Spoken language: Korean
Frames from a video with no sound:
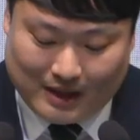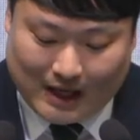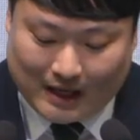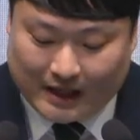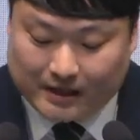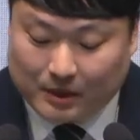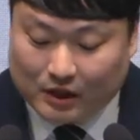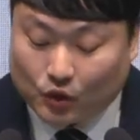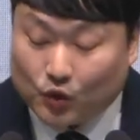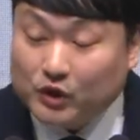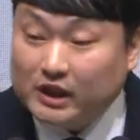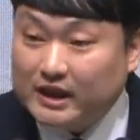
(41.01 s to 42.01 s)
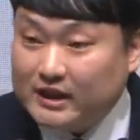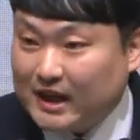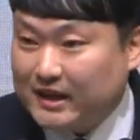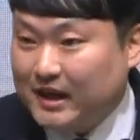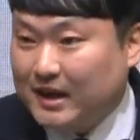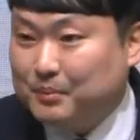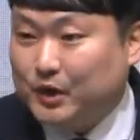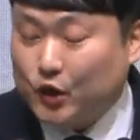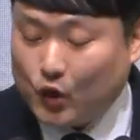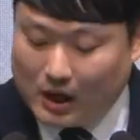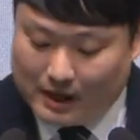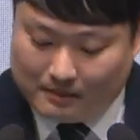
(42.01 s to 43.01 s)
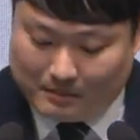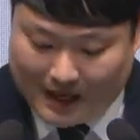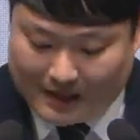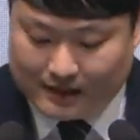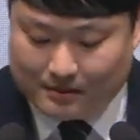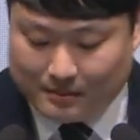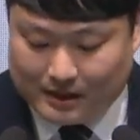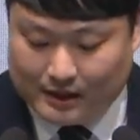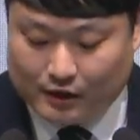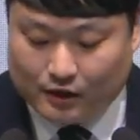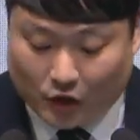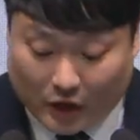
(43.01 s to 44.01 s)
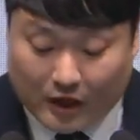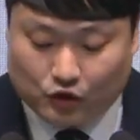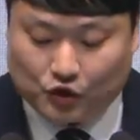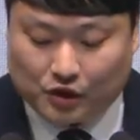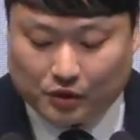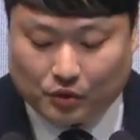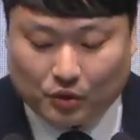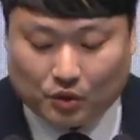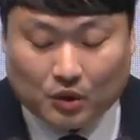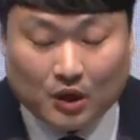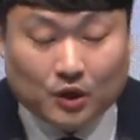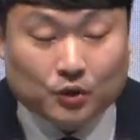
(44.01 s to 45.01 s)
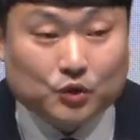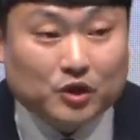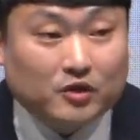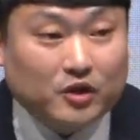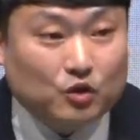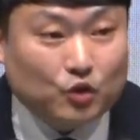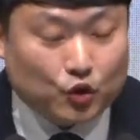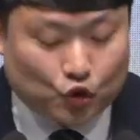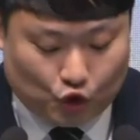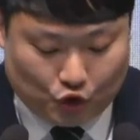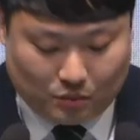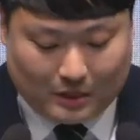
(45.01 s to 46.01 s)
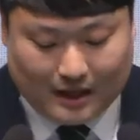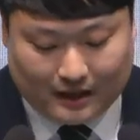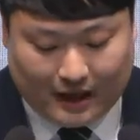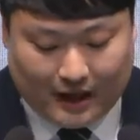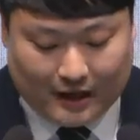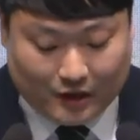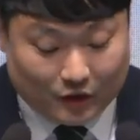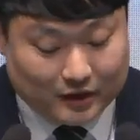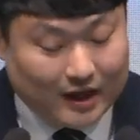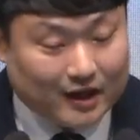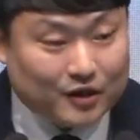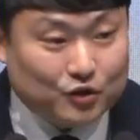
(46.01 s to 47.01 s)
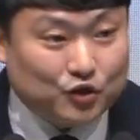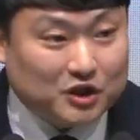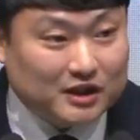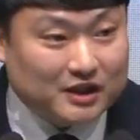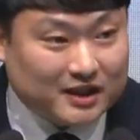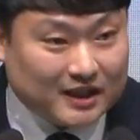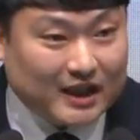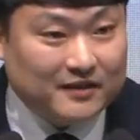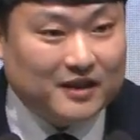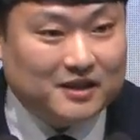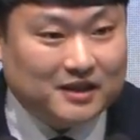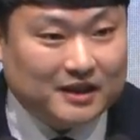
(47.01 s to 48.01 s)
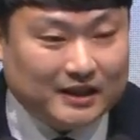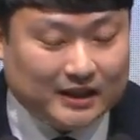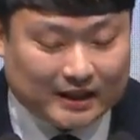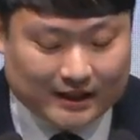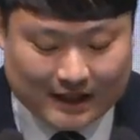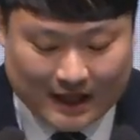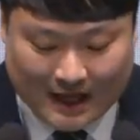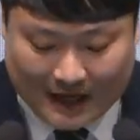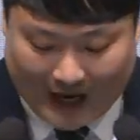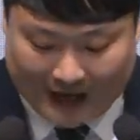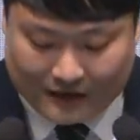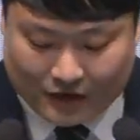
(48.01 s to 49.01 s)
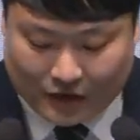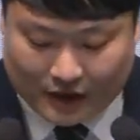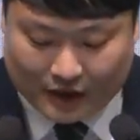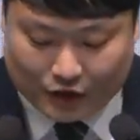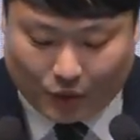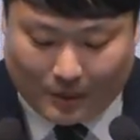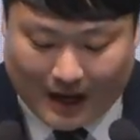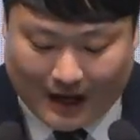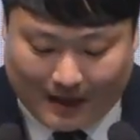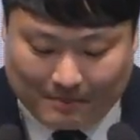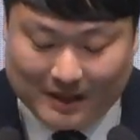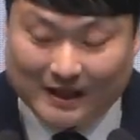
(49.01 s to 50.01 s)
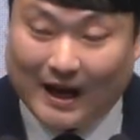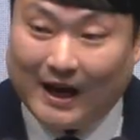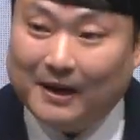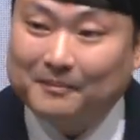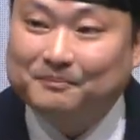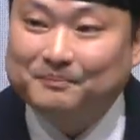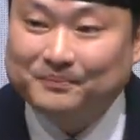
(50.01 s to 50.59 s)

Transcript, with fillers: 하나님께서 오늘 이 자리에 필요한 말씀을 전해주시고 또 성령으로 충만케 역사하여 주시는 시간 되시기를 간절히 소망합니다.